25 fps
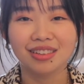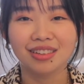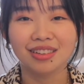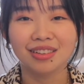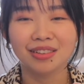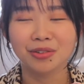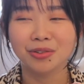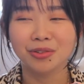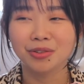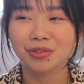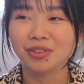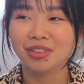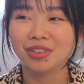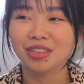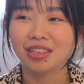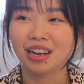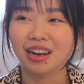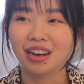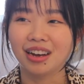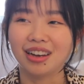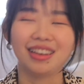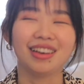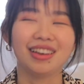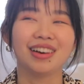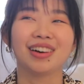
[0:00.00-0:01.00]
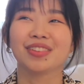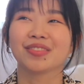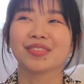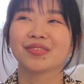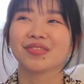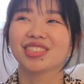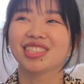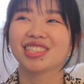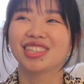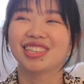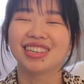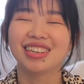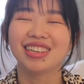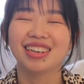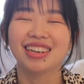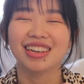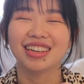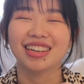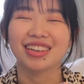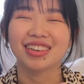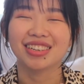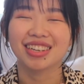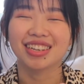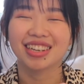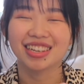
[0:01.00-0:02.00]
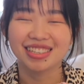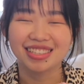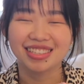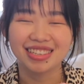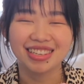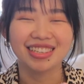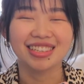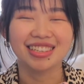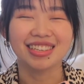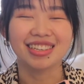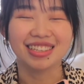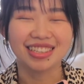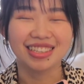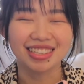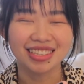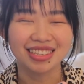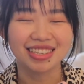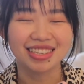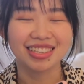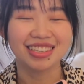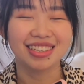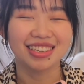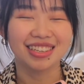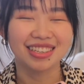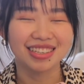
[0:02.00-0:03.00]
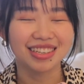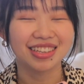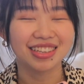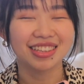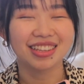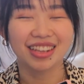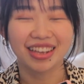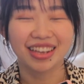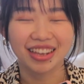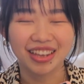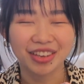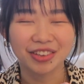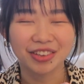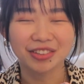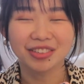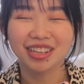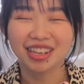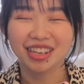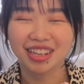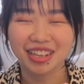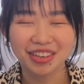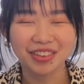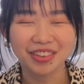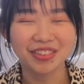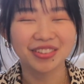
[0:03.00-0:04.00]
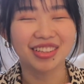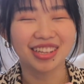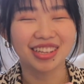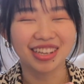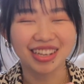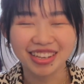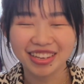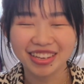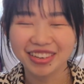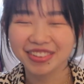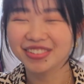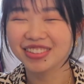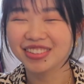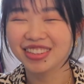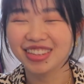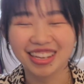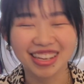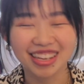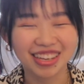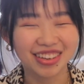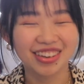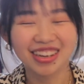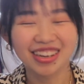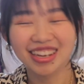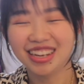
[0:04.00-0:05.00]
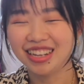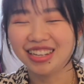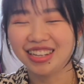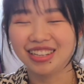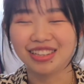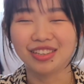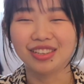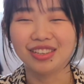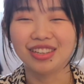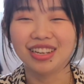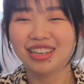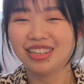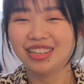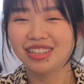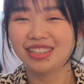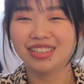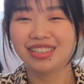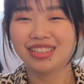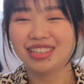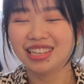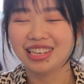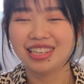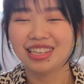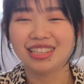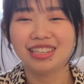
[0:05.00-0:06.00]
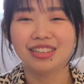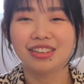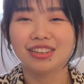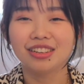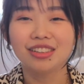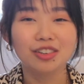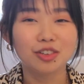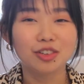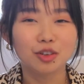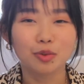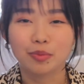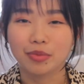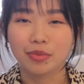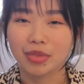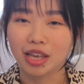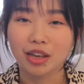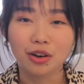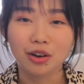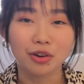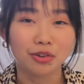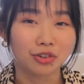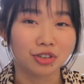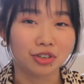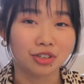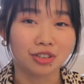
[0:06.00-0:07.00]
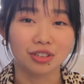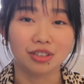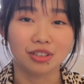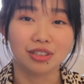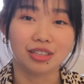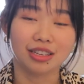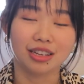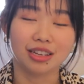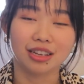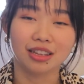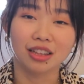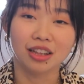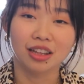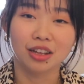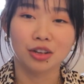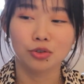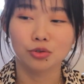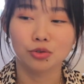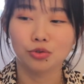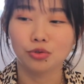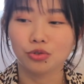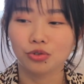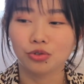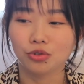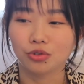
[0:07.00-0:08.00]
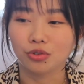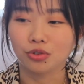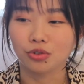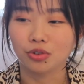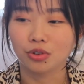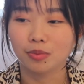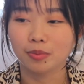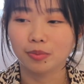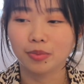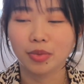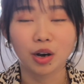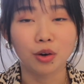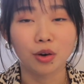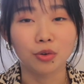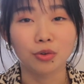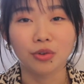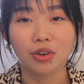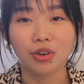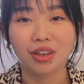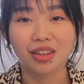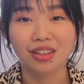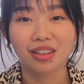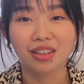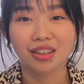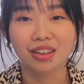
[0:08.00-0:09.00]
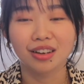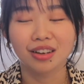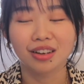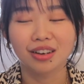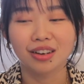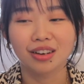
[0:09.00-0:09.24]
你都去想，哎呀。哎呀！谢谢谢谢谢谢，Thank you，Thank you，Thank you，Thank you。你你你真的是没有时间去抱怨